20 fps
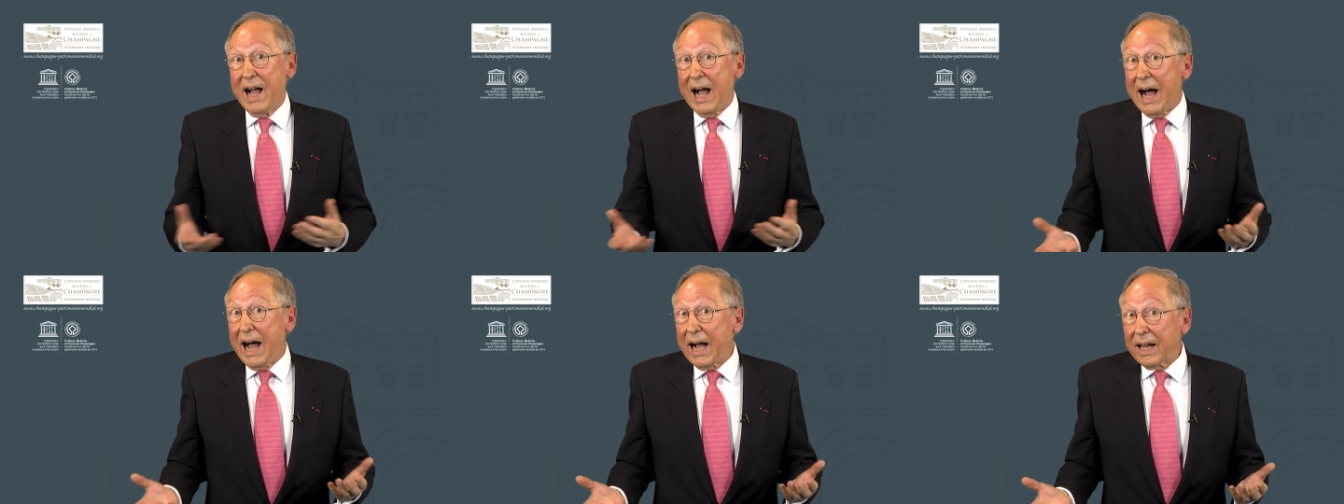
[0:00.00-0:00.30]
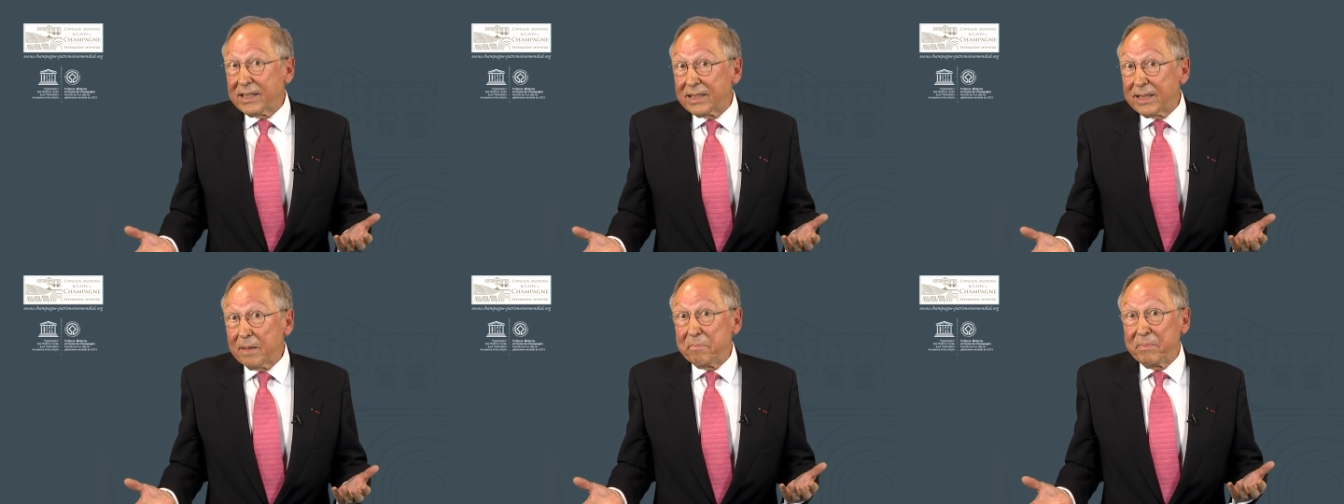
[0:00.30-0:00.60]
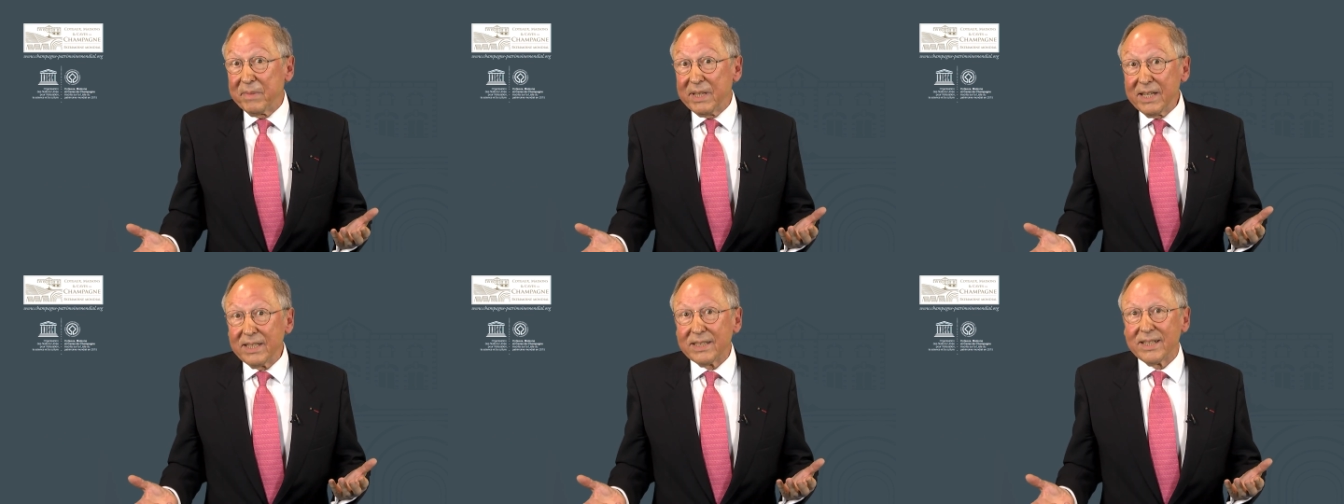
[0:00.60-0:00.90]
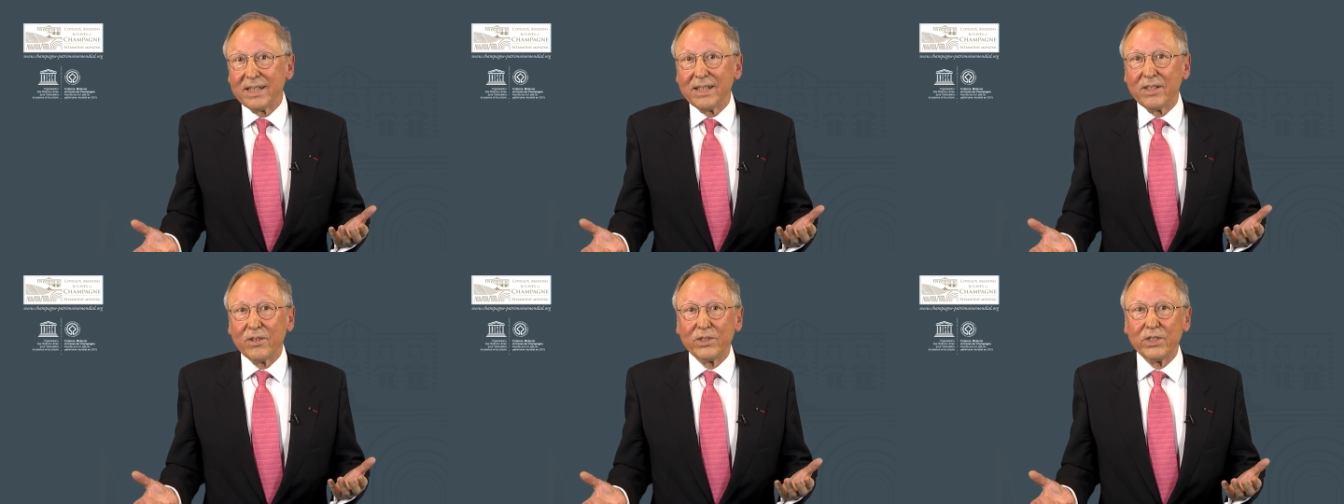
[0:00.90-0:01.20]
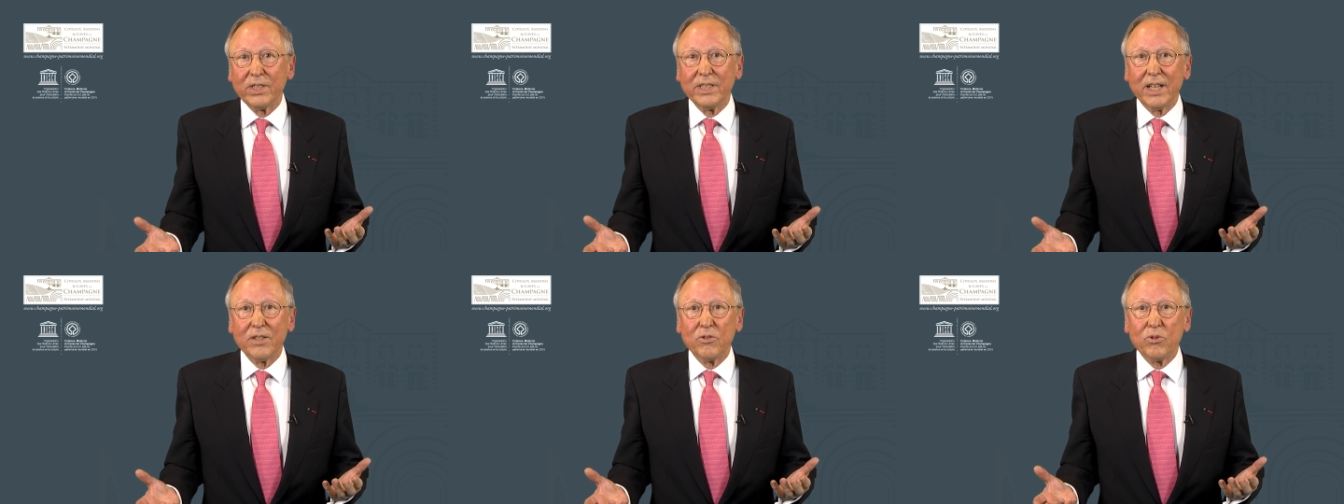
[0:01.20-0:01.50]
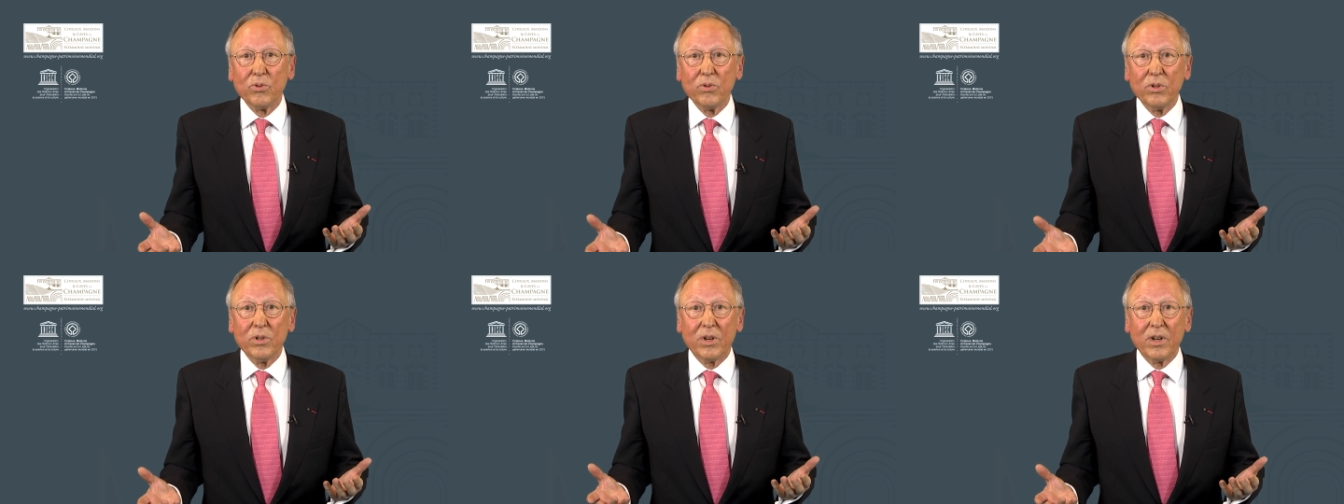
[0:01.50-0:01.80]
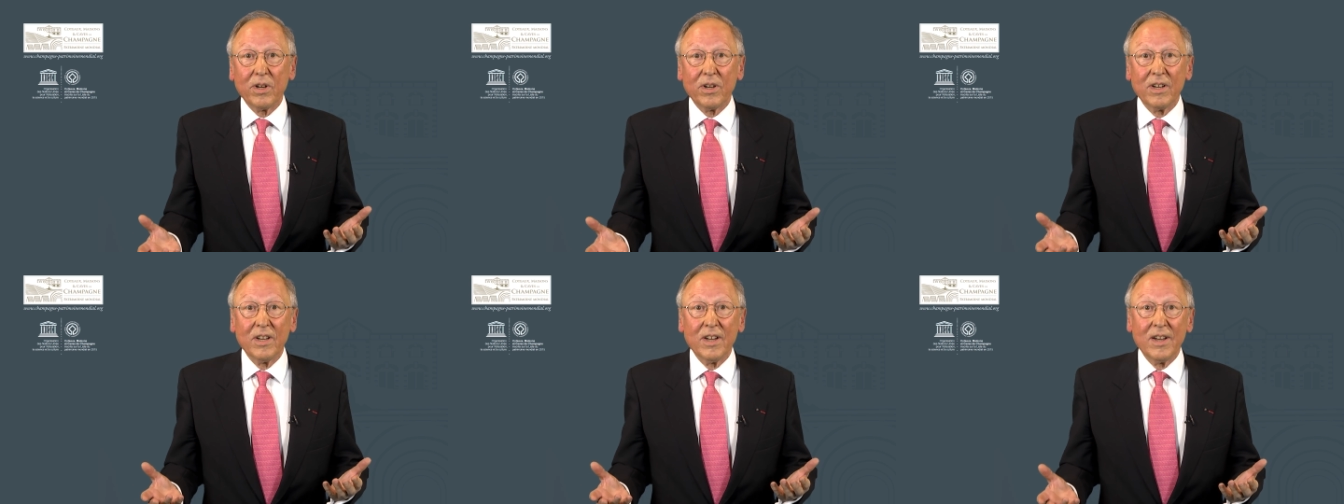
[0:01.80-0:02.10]
a accepté cette
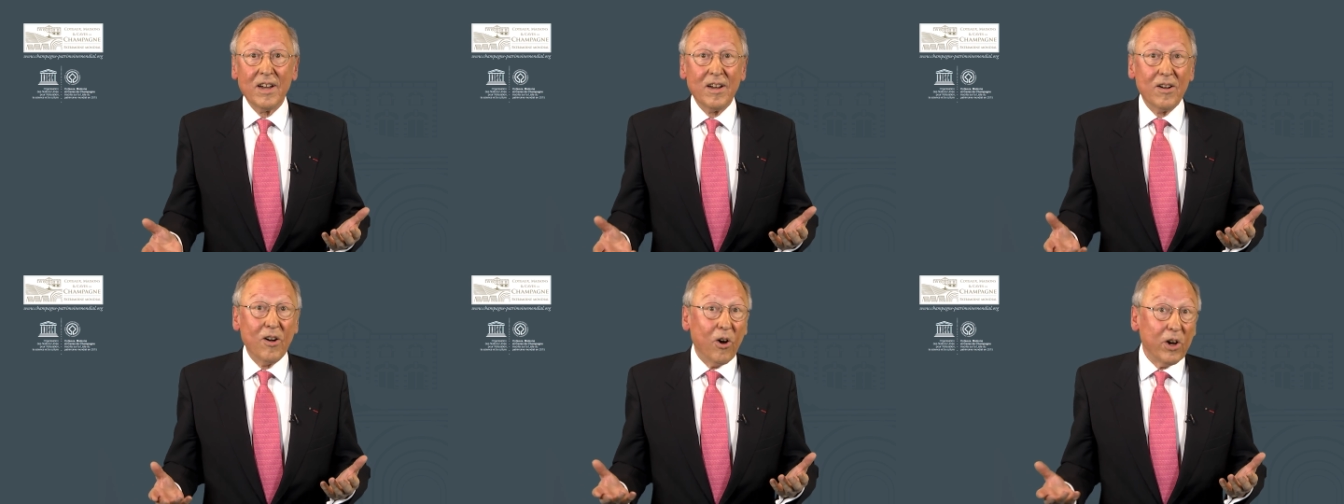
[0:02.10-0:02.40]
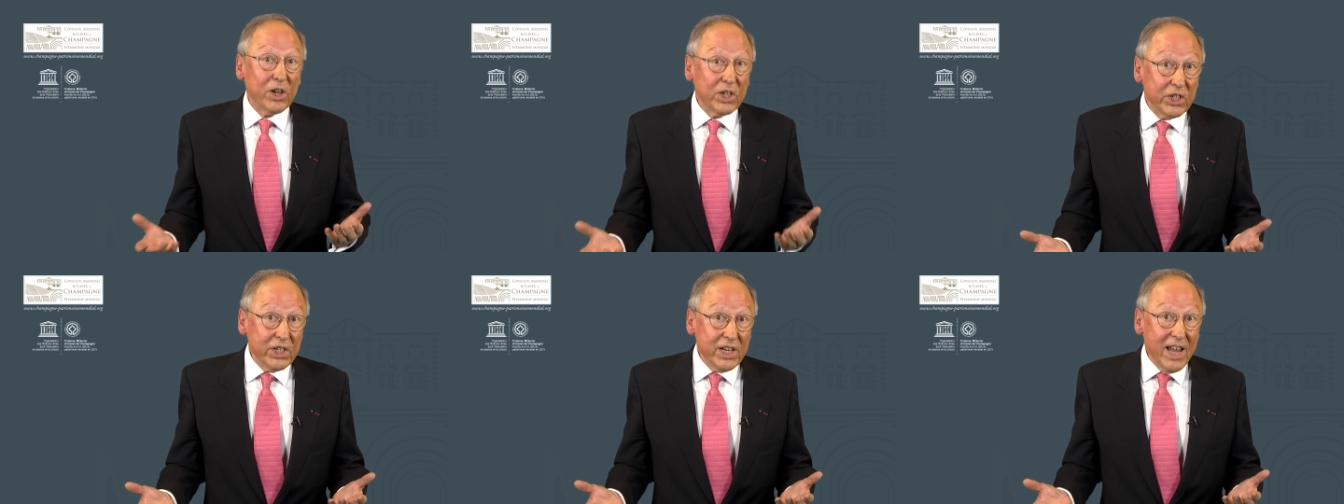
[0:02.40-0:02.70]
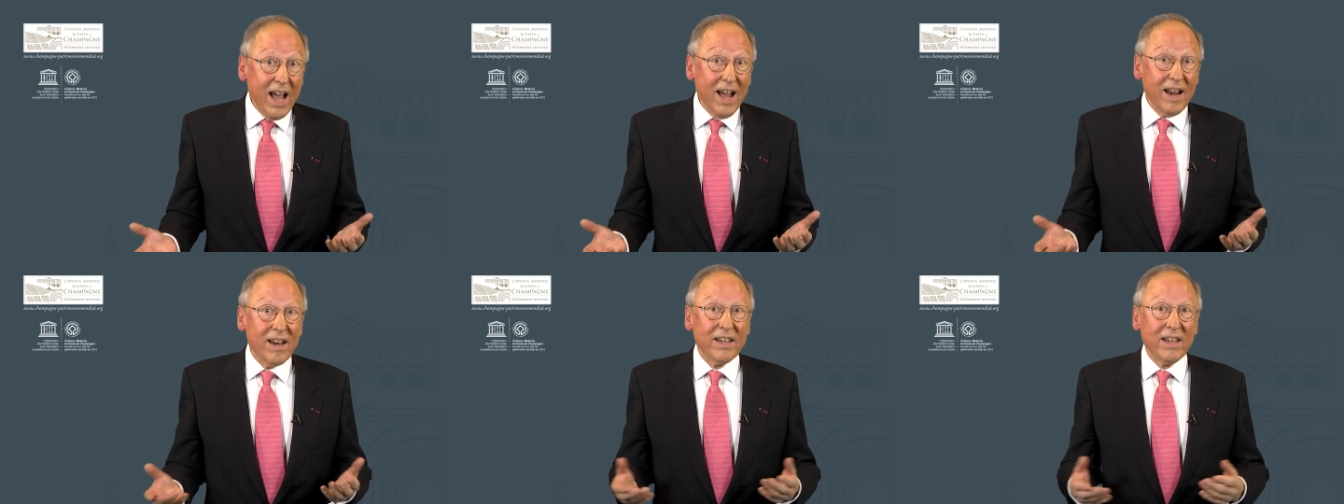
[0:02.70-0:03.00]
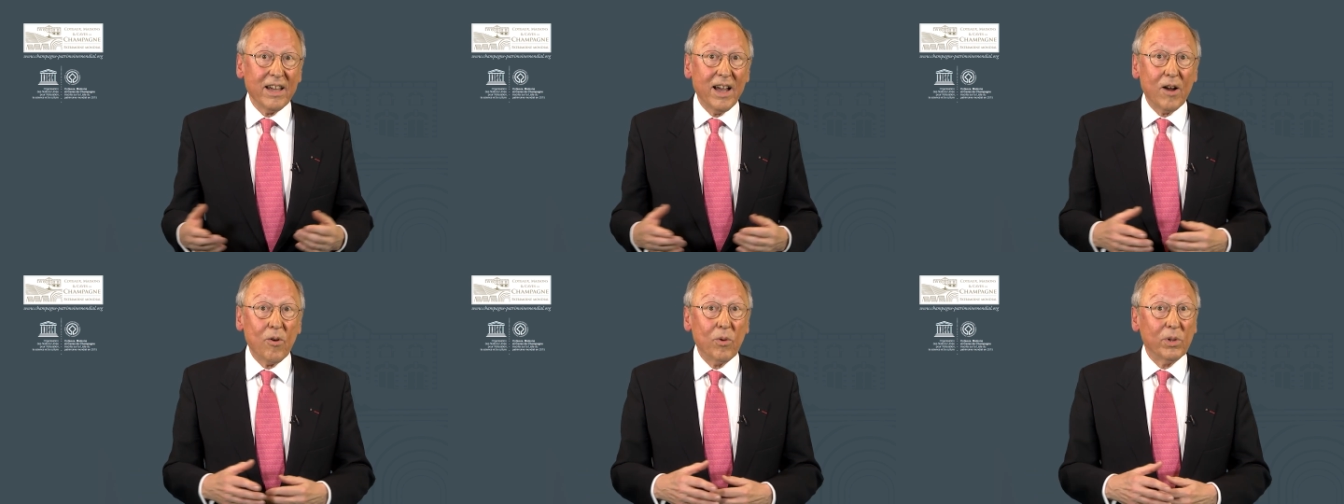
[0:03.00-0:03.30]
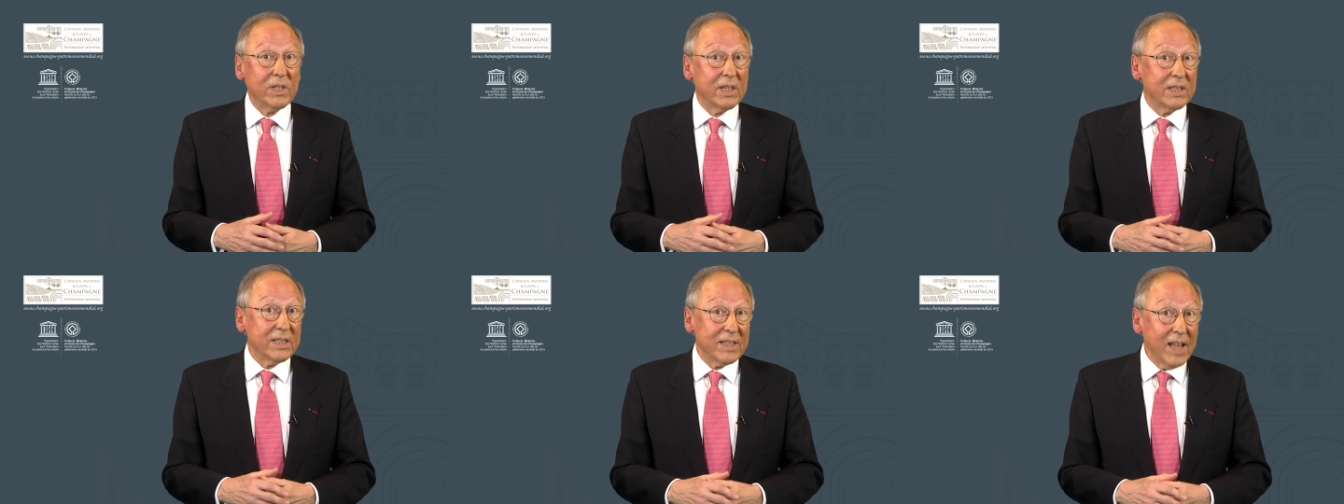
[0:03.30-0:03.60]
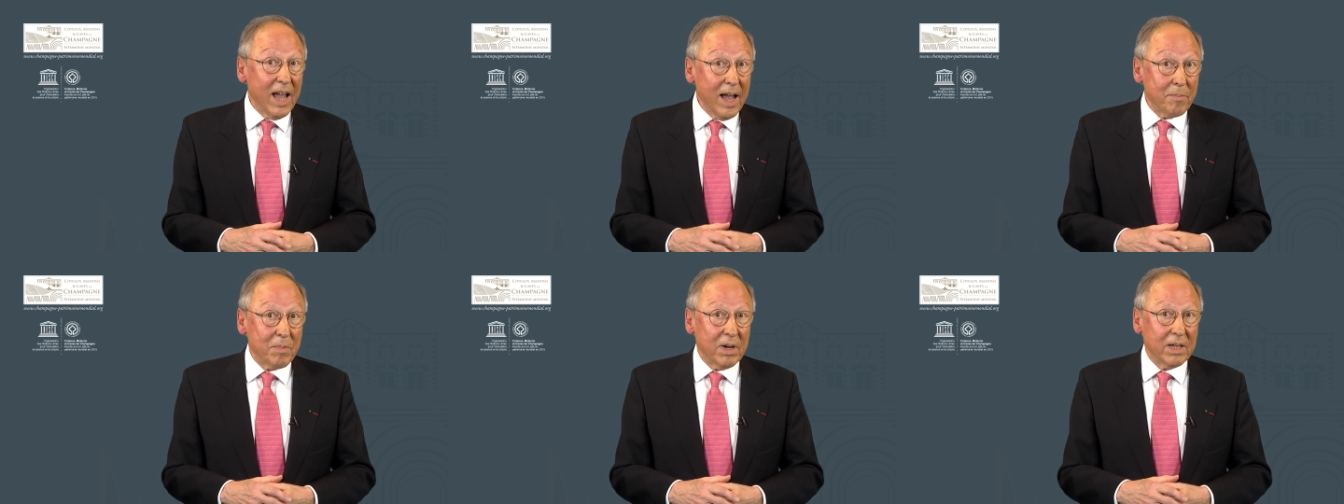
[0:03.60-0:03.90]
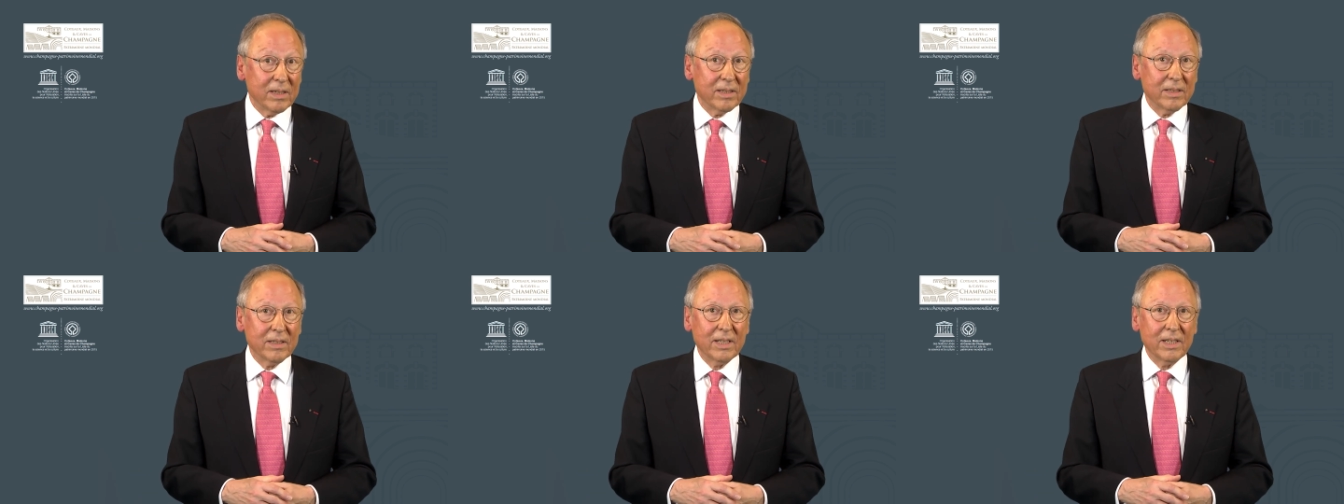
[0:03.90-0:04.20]
candidature euh, originale et
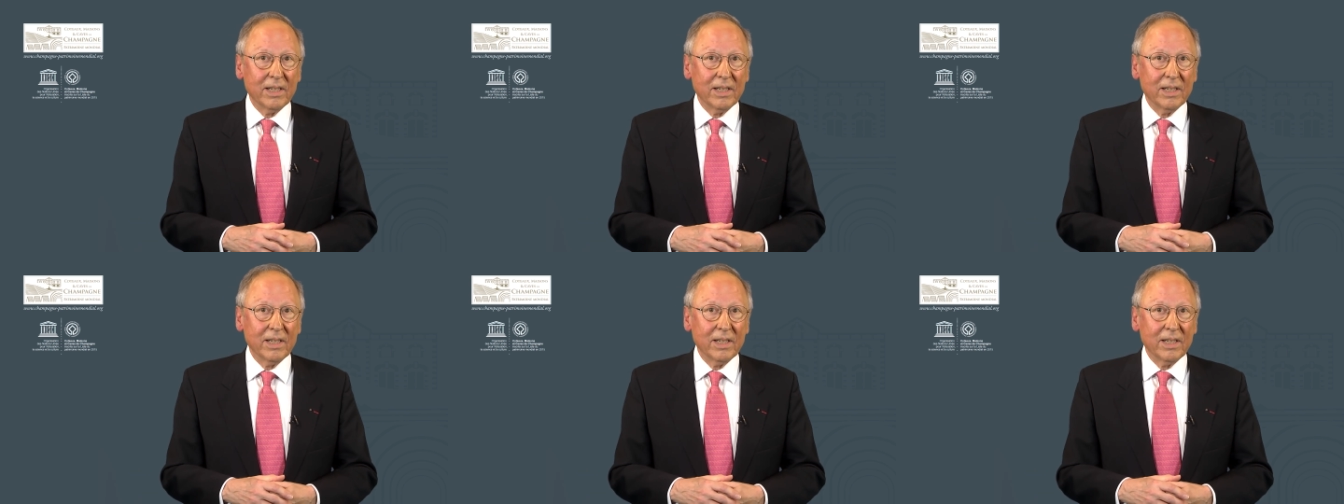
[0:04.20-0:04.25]
incontestable.